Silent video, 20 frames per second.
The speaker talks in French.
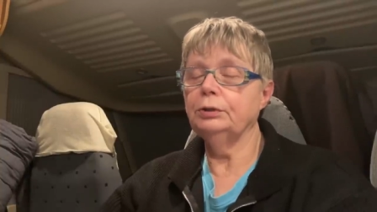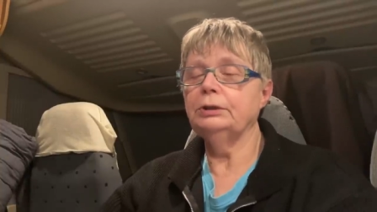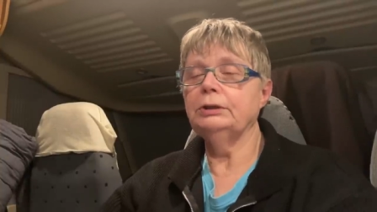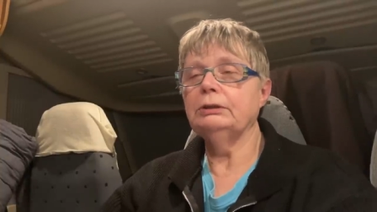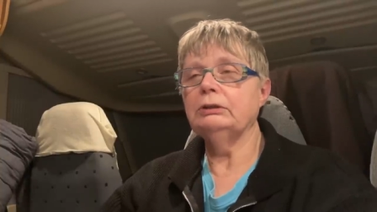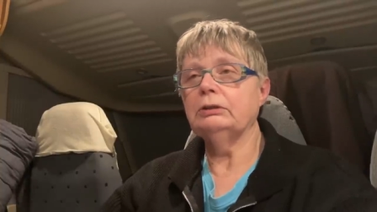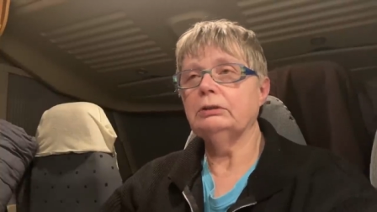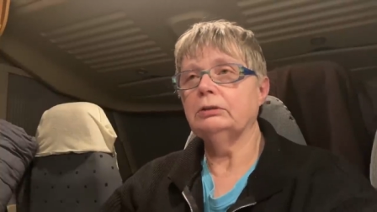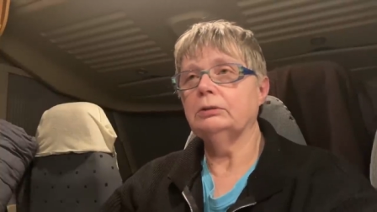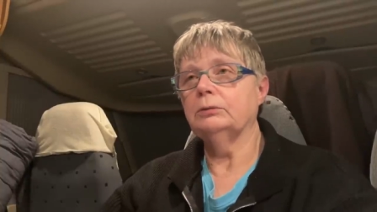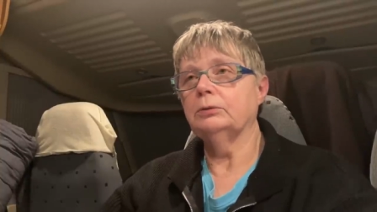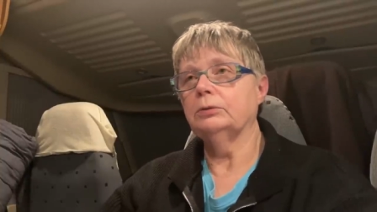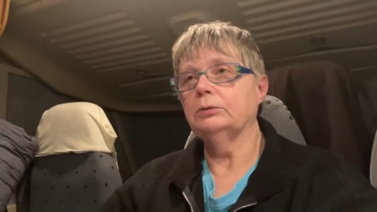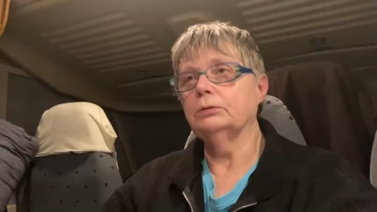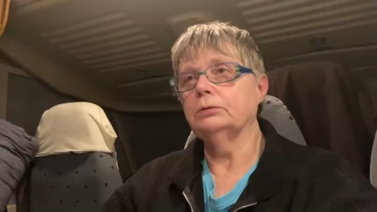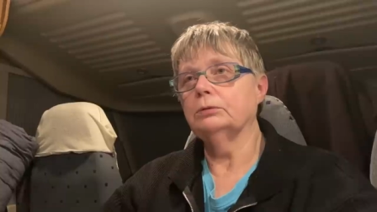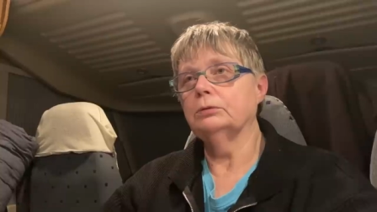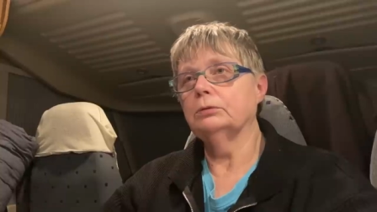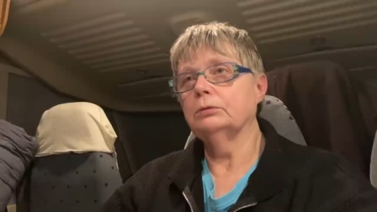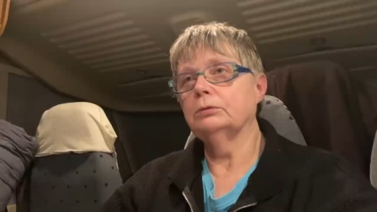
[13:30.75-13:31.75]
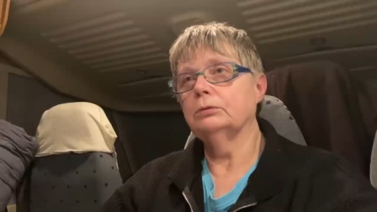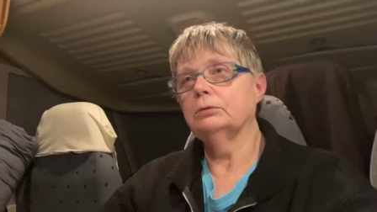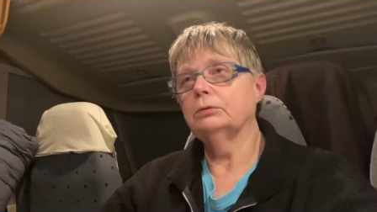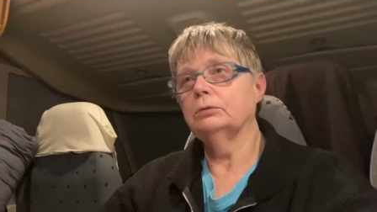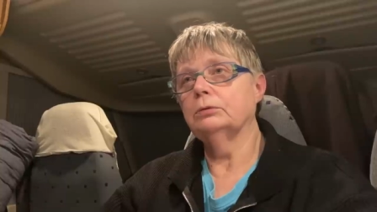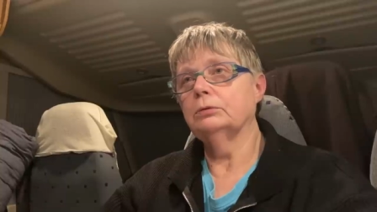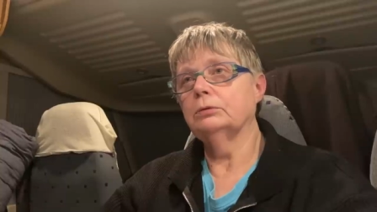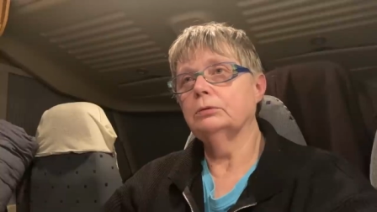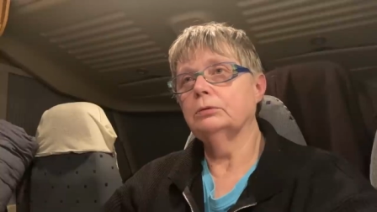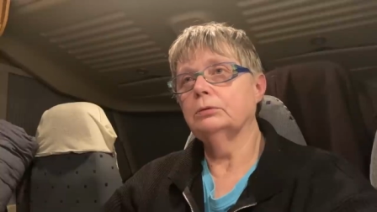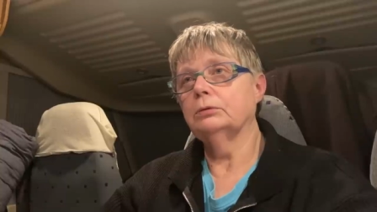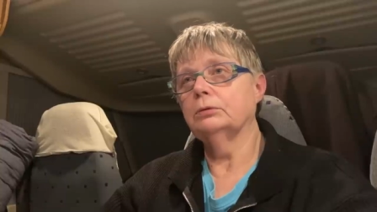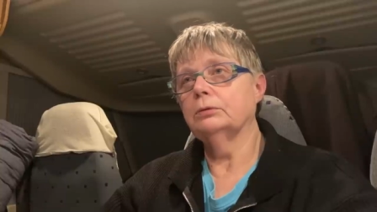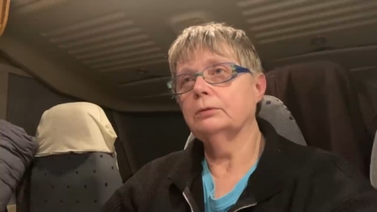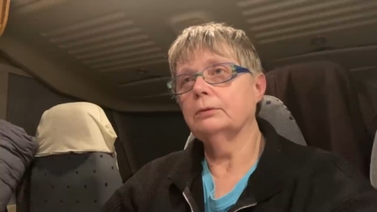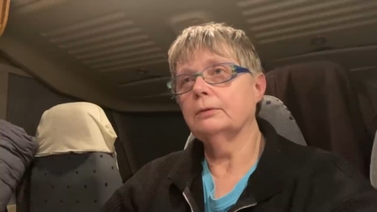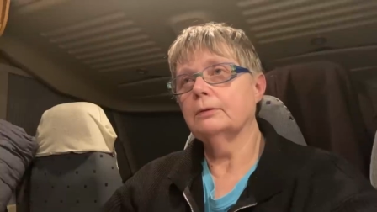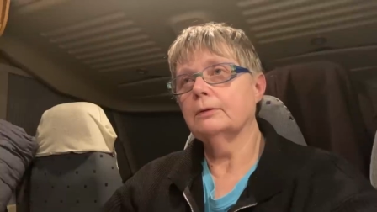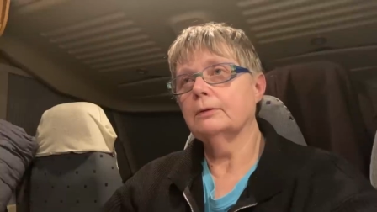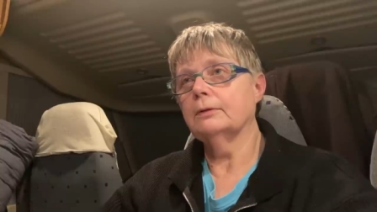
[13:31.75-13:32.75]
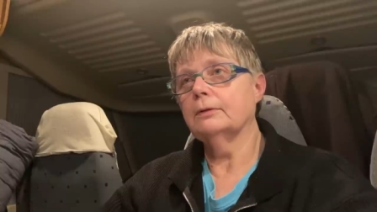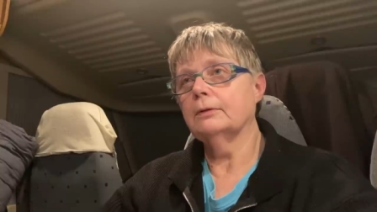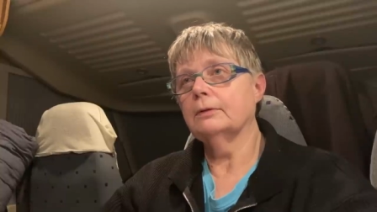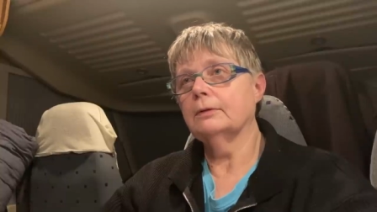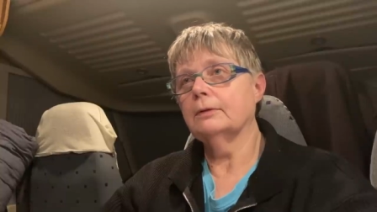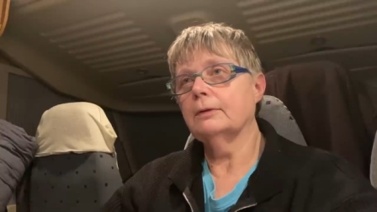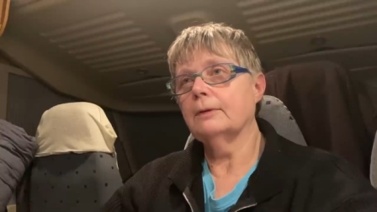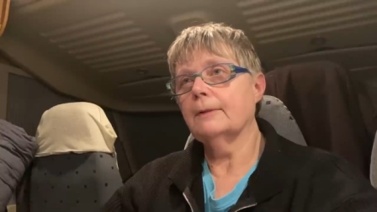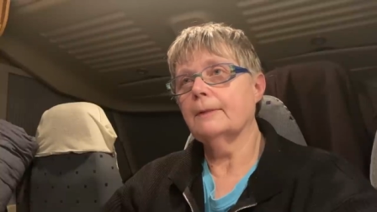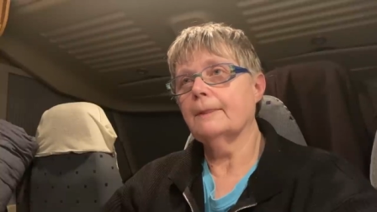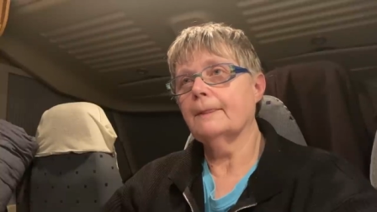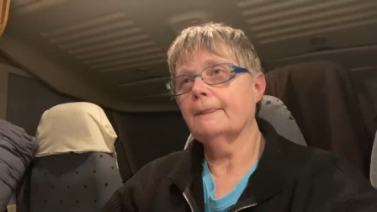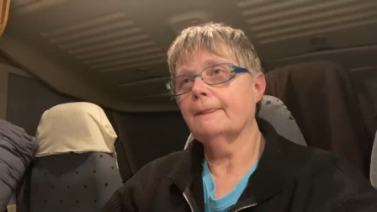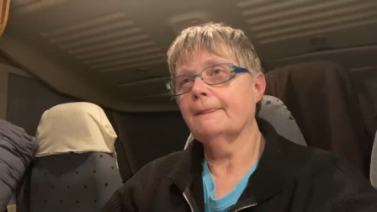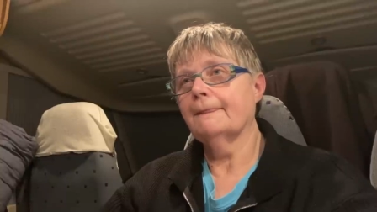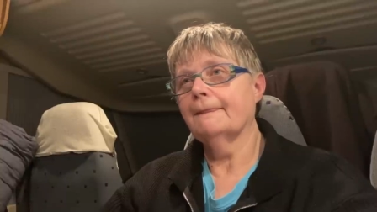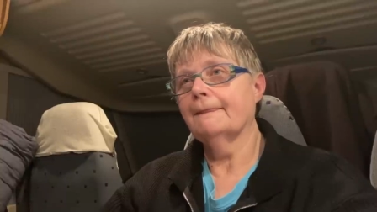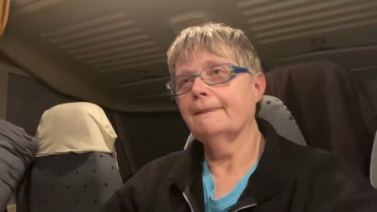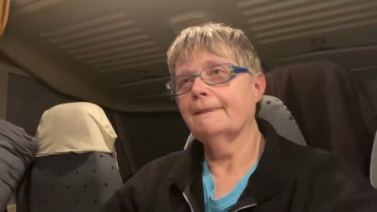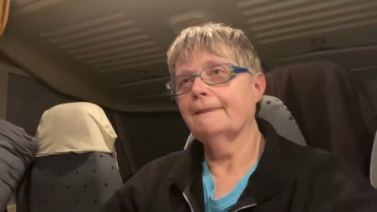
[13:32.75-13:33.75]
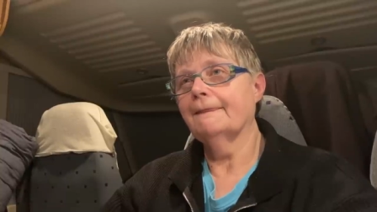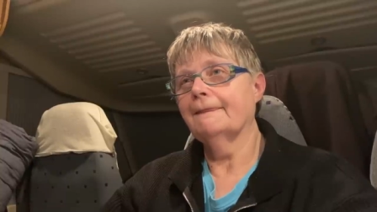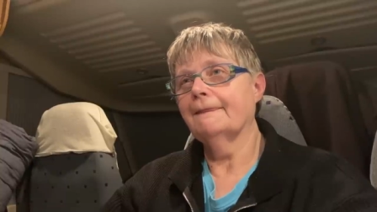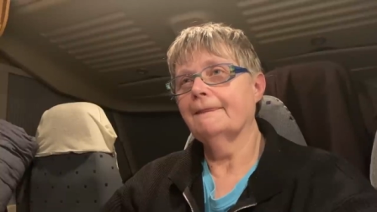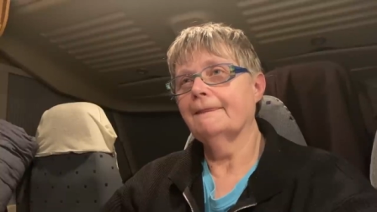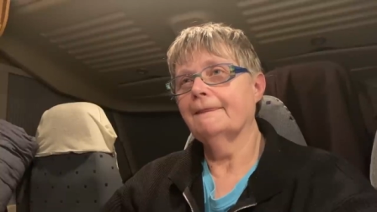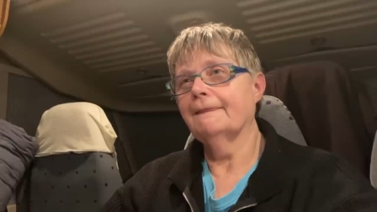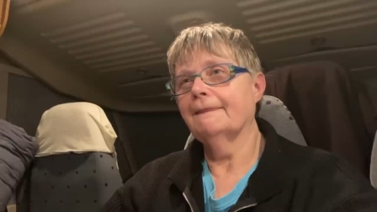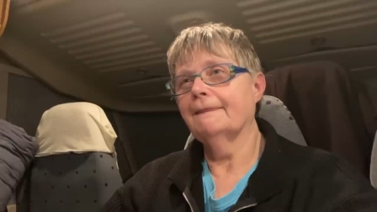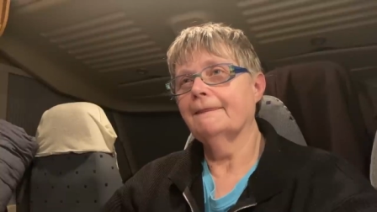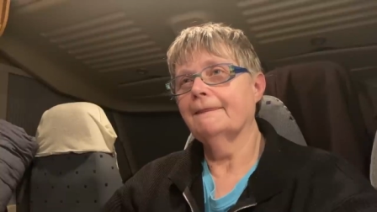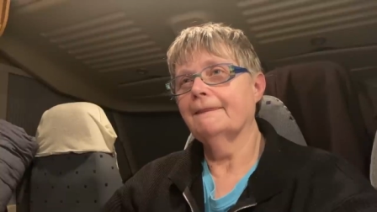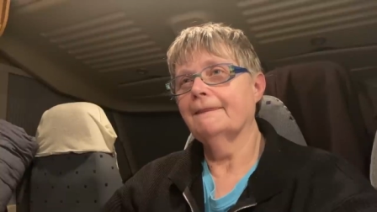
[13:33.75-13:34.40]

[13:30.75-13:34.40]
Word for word: Bon, ça se voit pas trop euh, parce que tu es intimidée, mais